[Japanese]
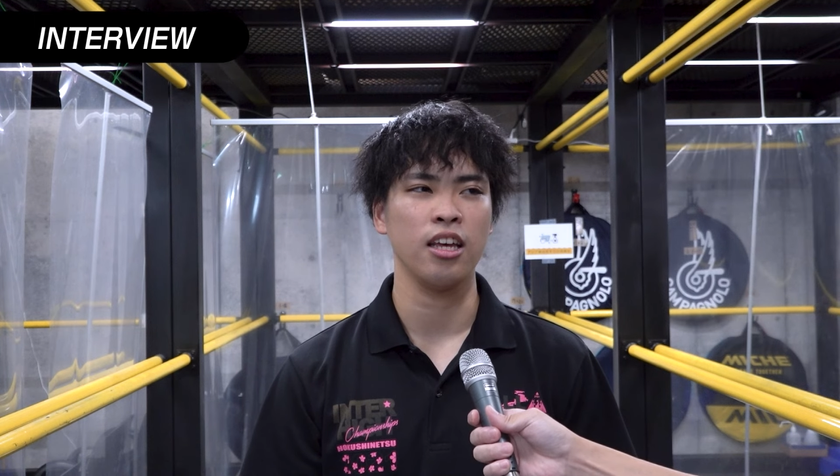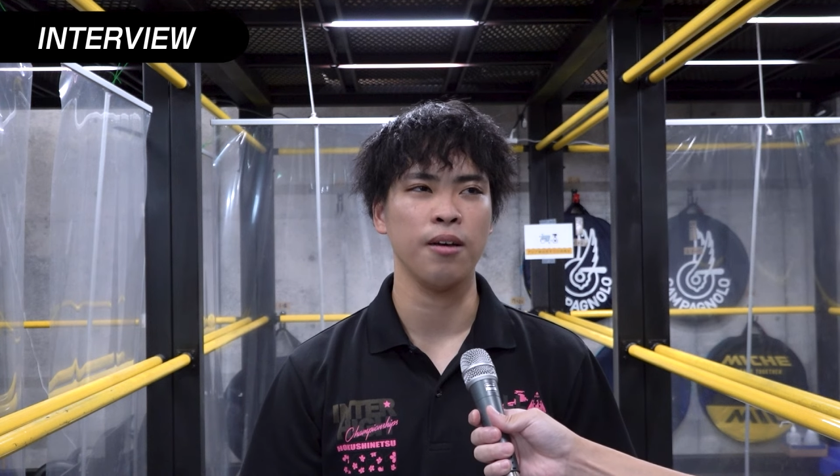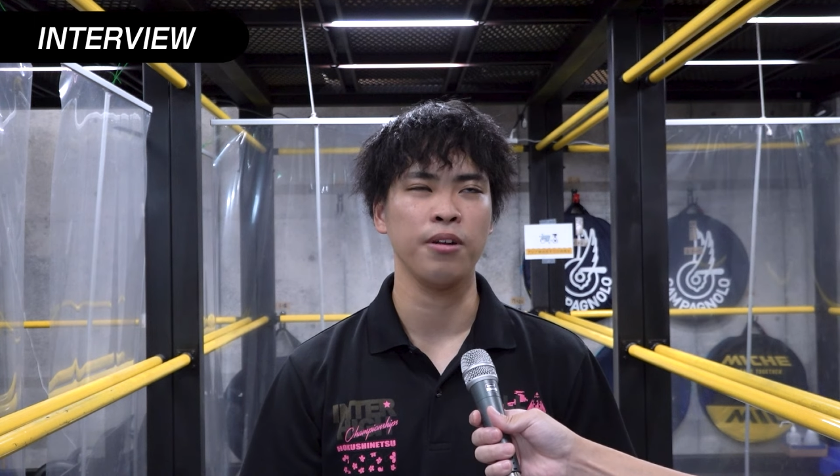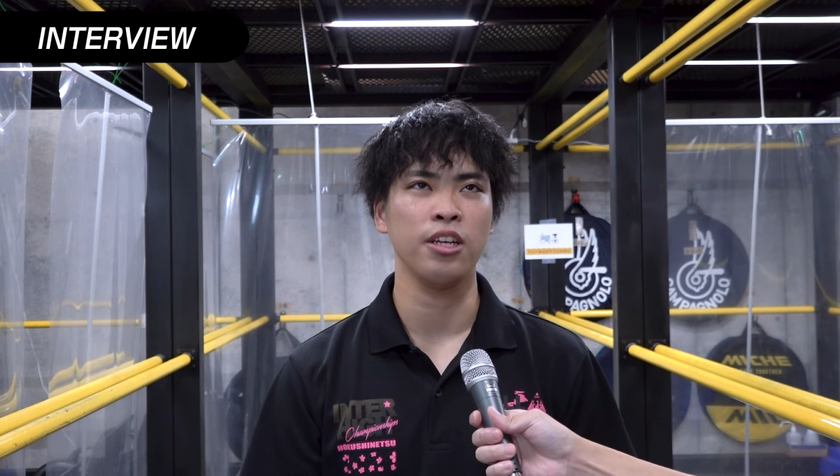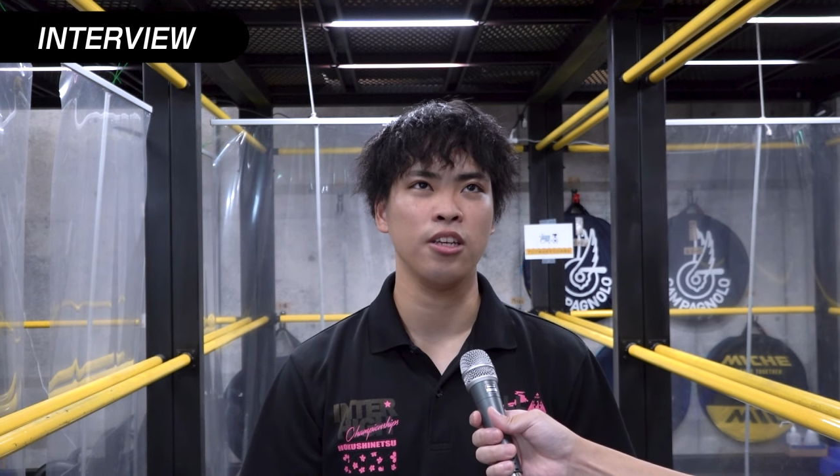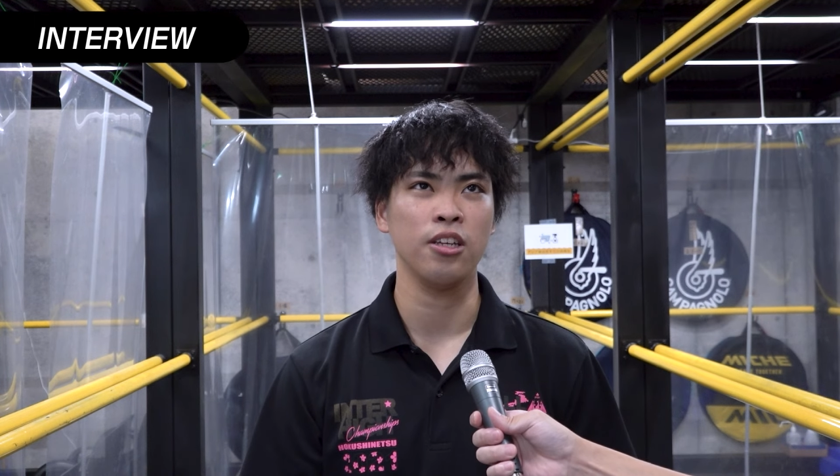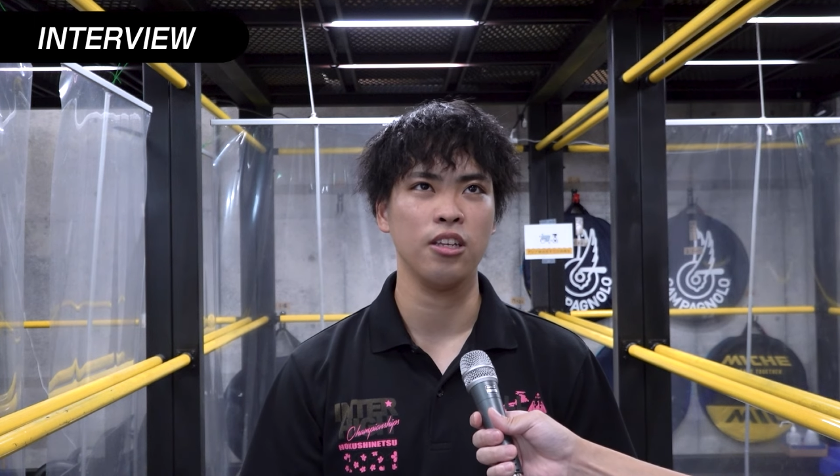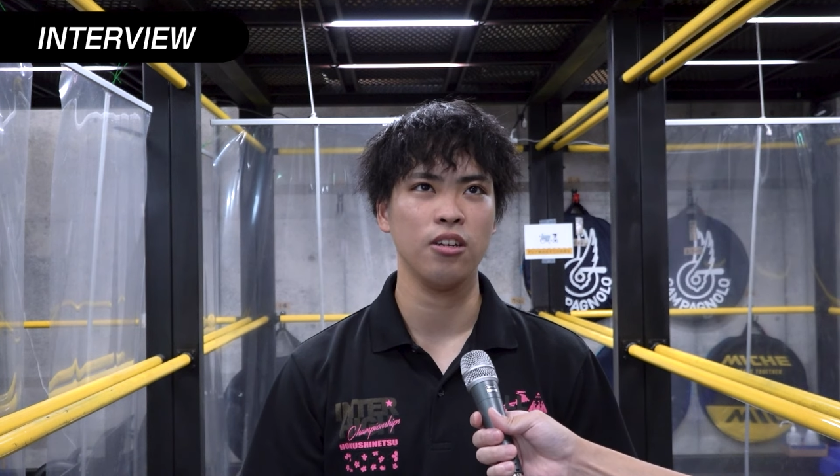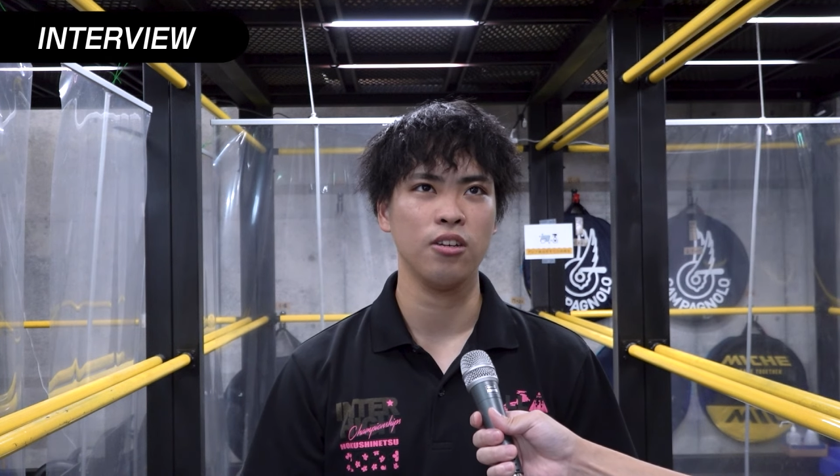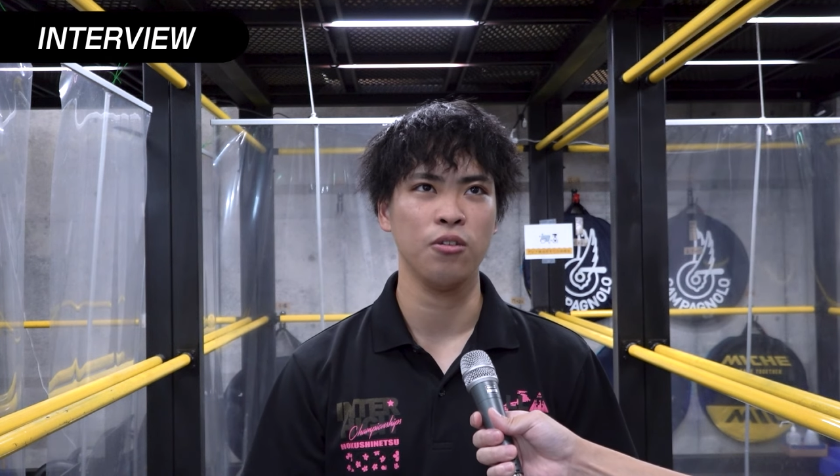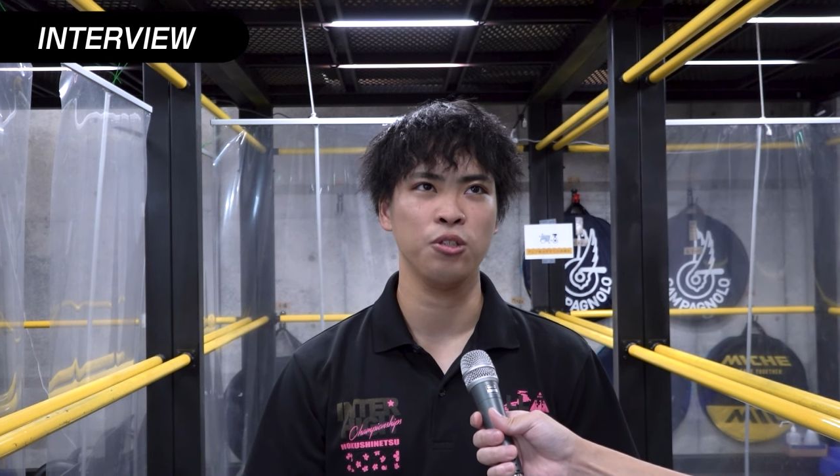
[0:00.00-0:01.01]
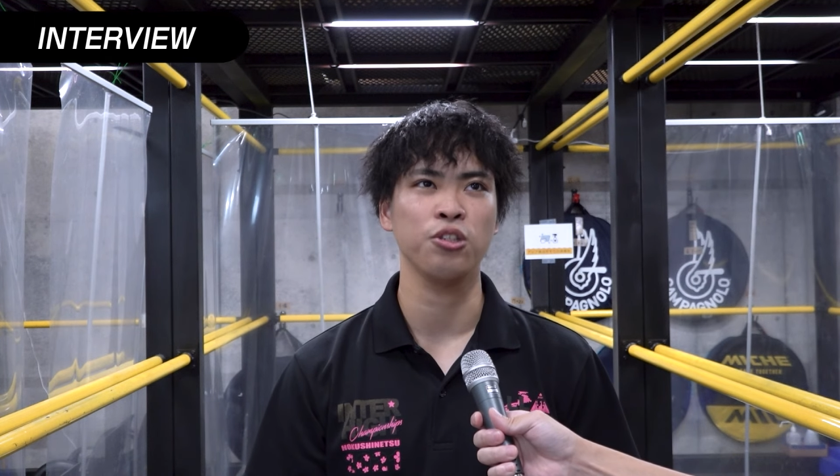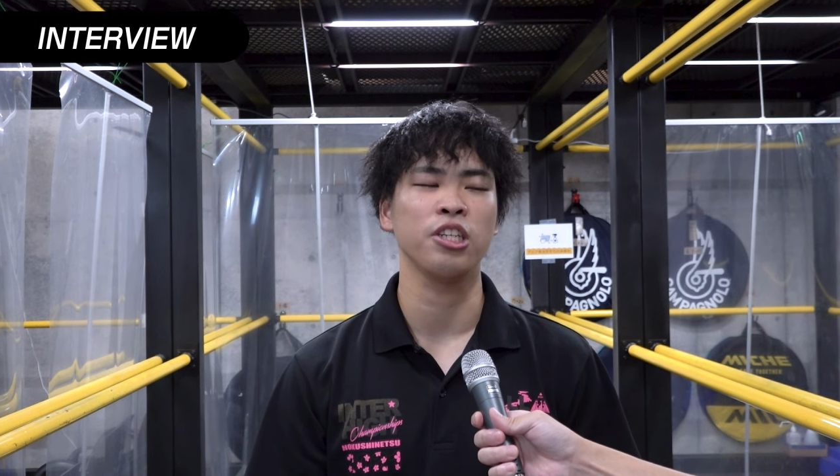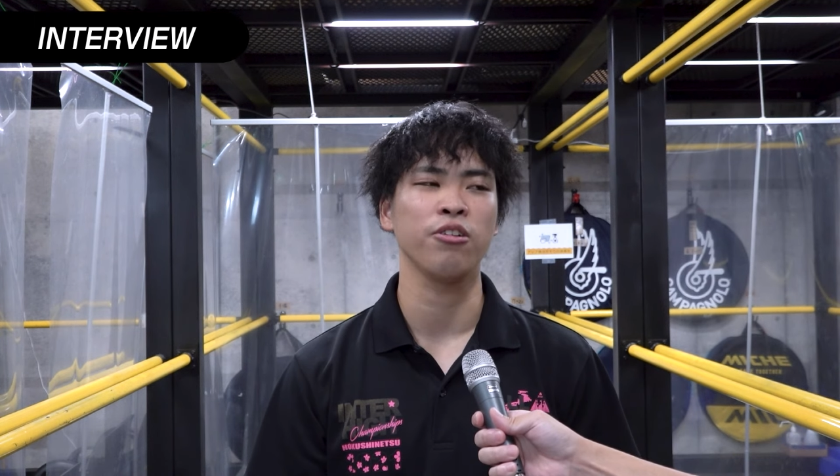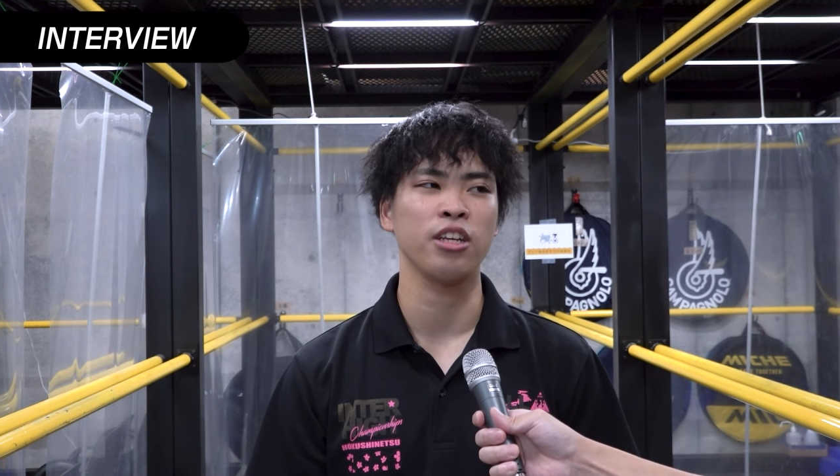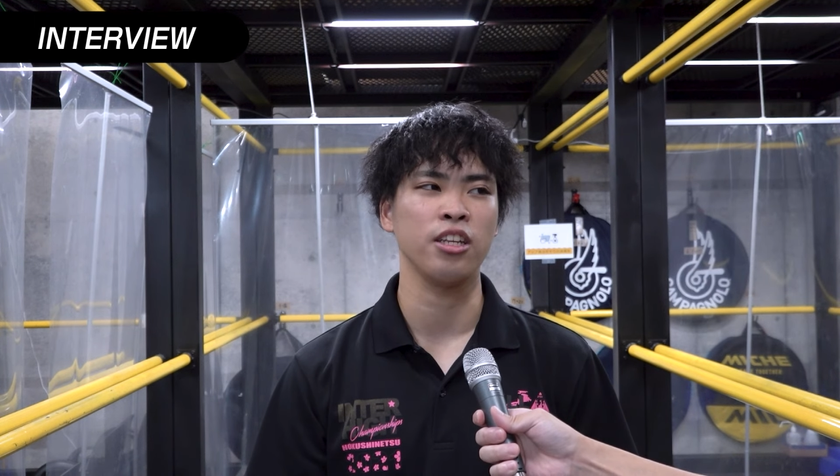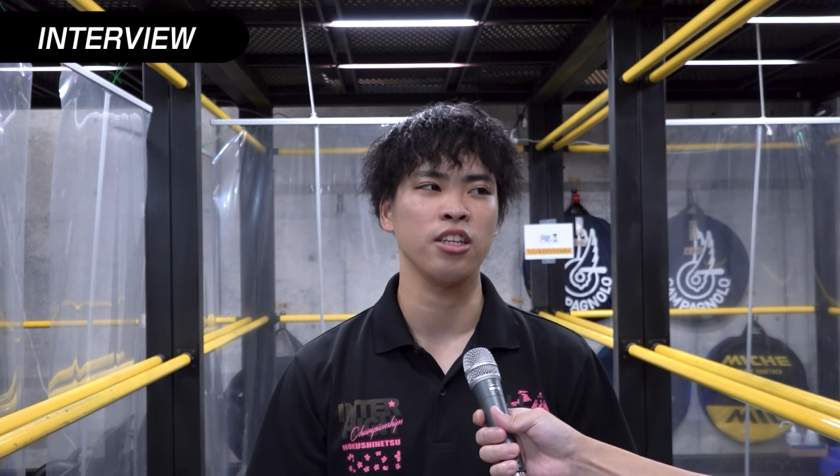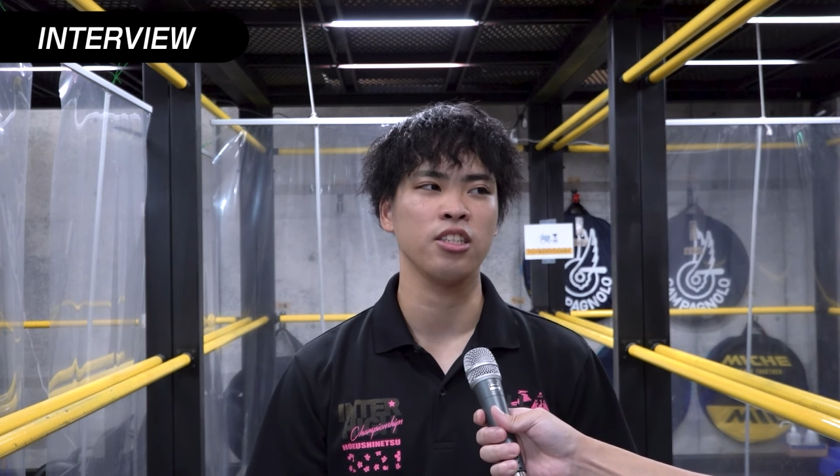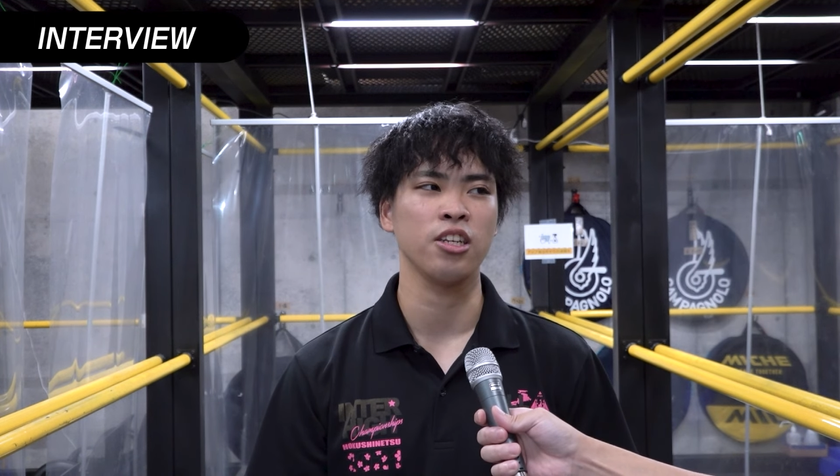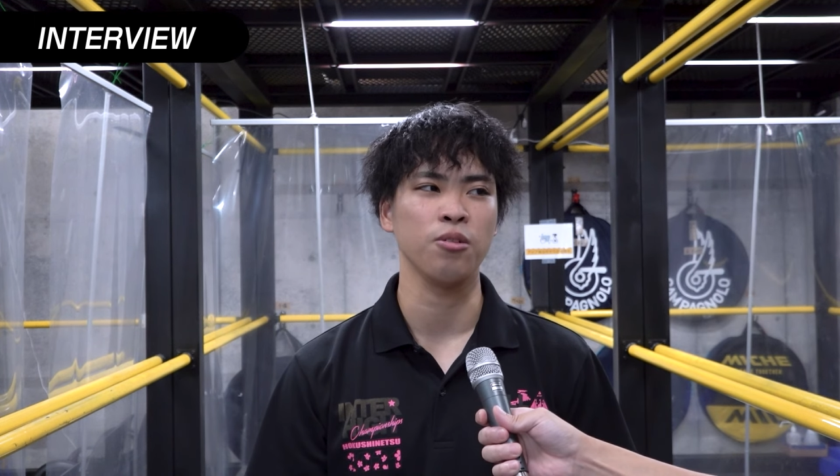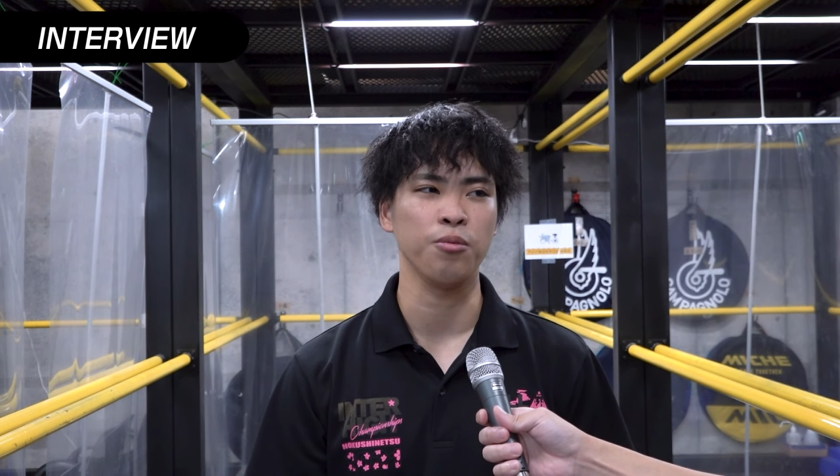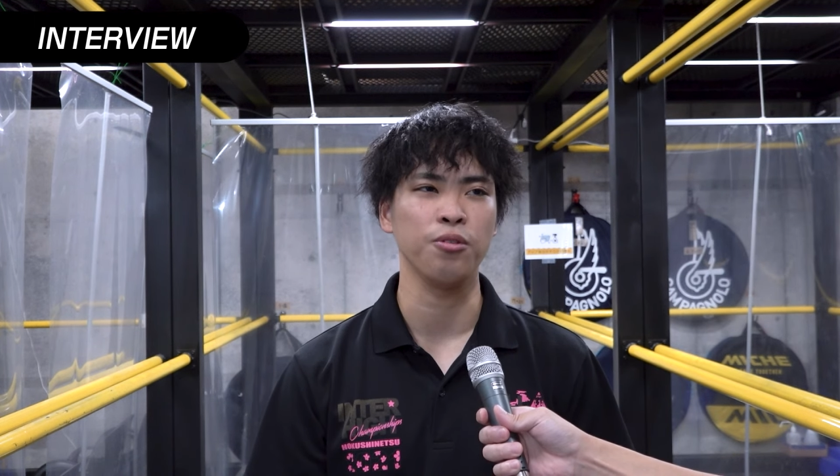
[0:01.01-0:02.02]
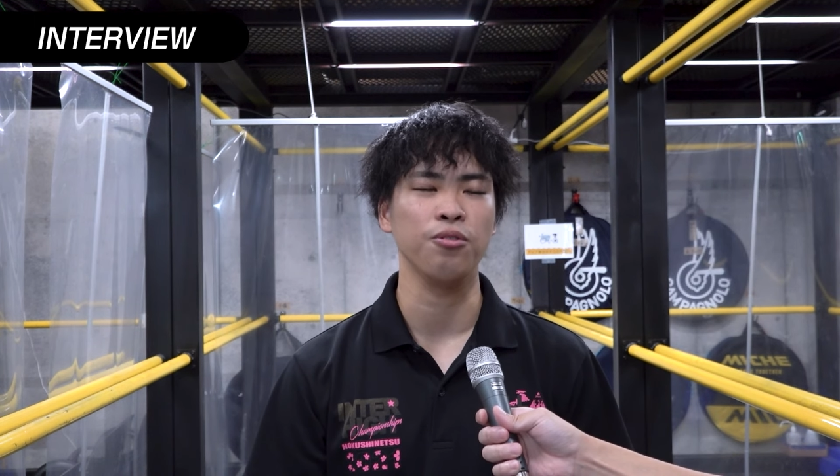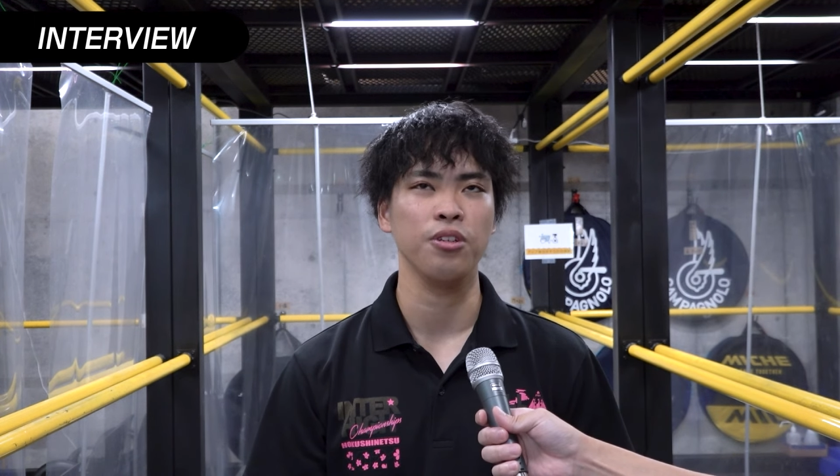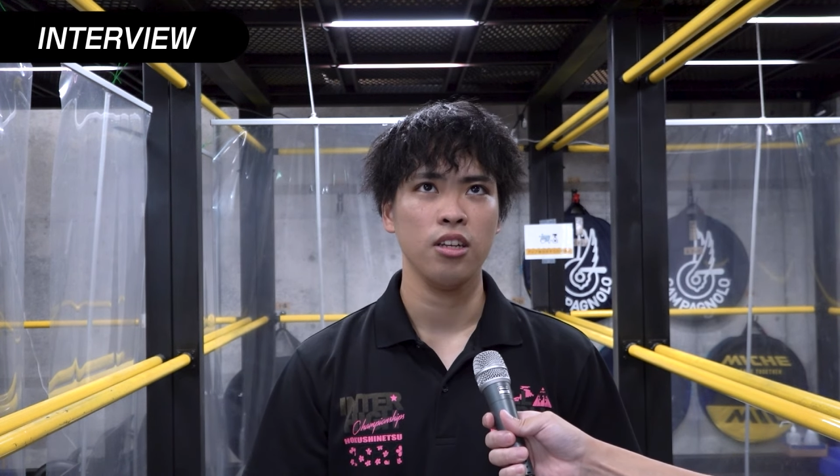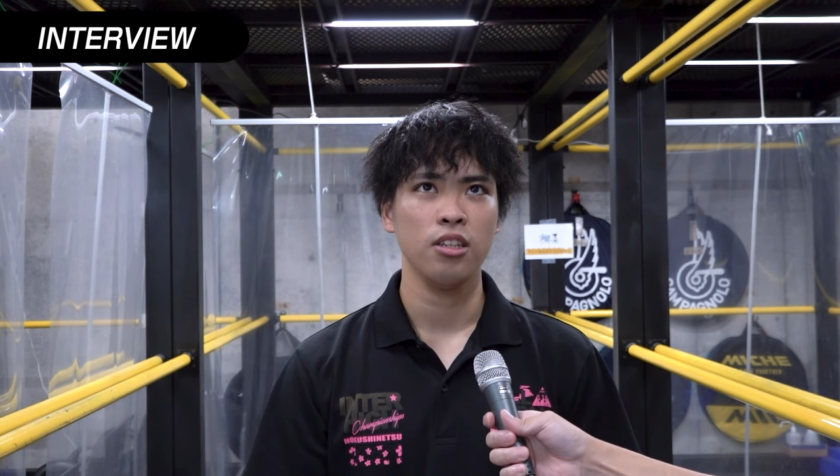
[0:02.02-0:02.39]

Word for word: あまり本調子ではないんですけども、